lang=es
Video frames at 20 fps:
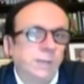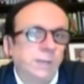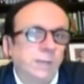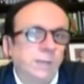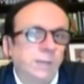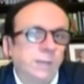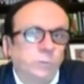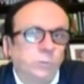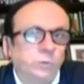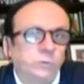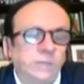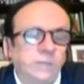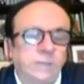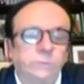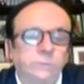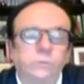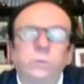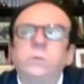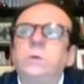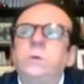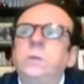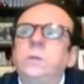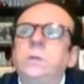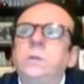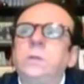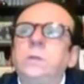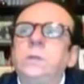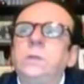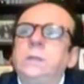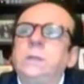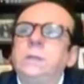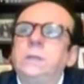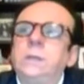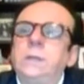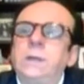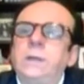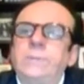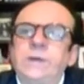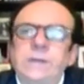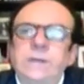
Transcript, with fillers: entonces por lo tanto la